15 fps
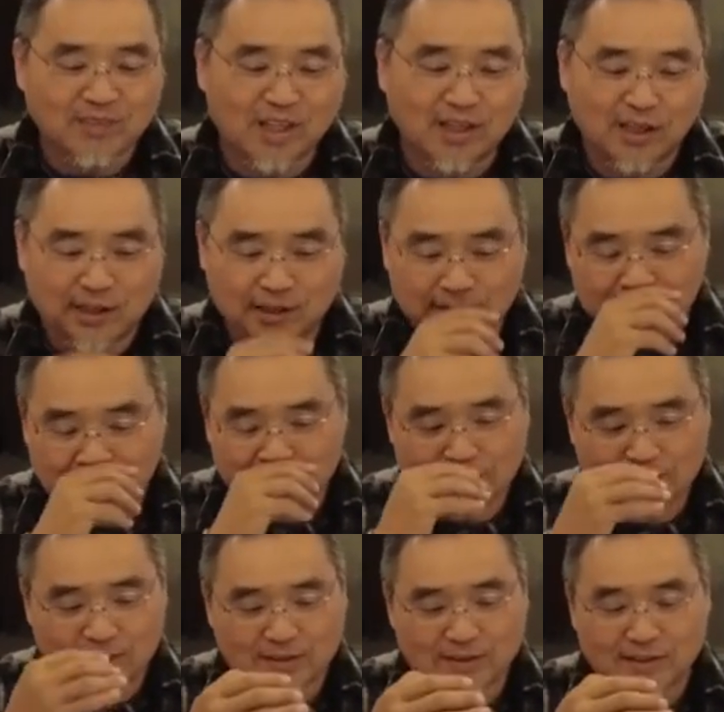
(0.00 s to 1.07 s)
啊，这
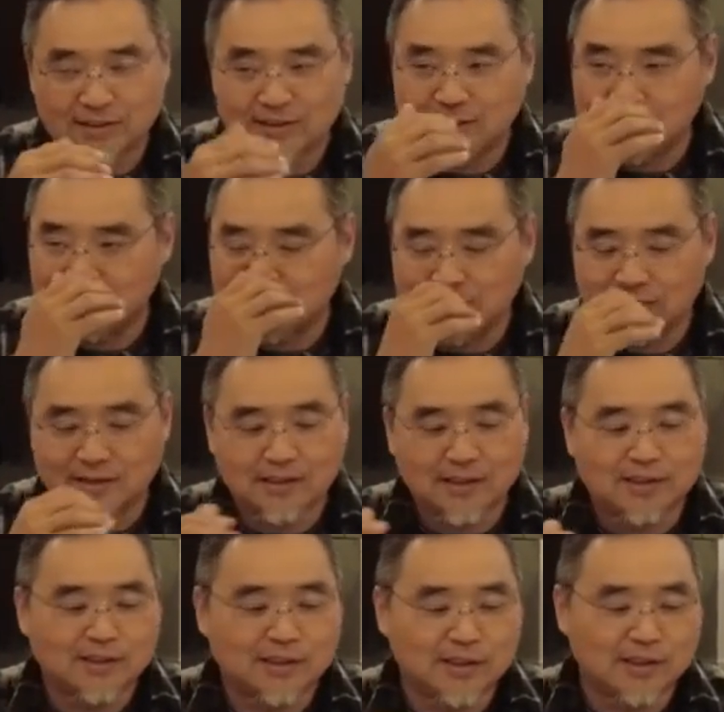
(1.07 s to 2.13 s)
个圣
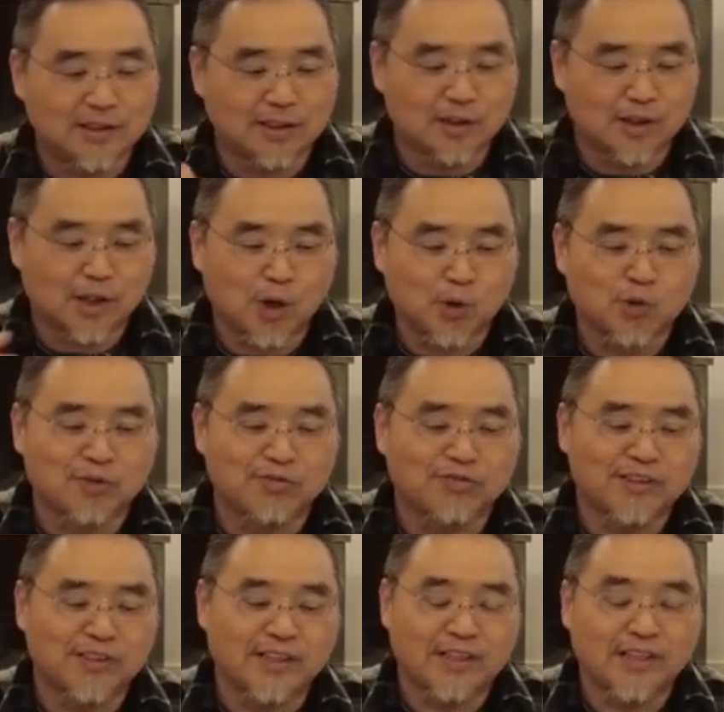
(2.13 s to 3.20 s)
圣经呃告诉我们
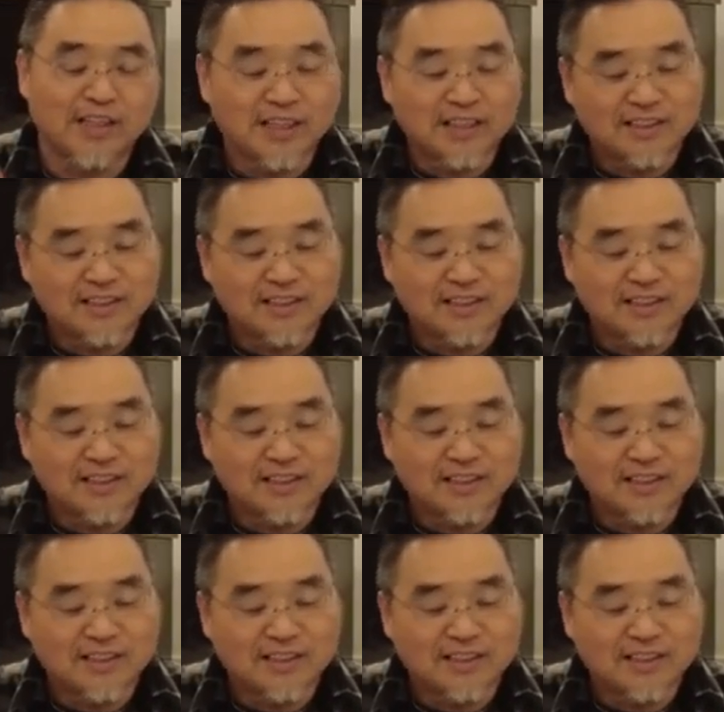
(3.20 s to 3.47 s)
分类。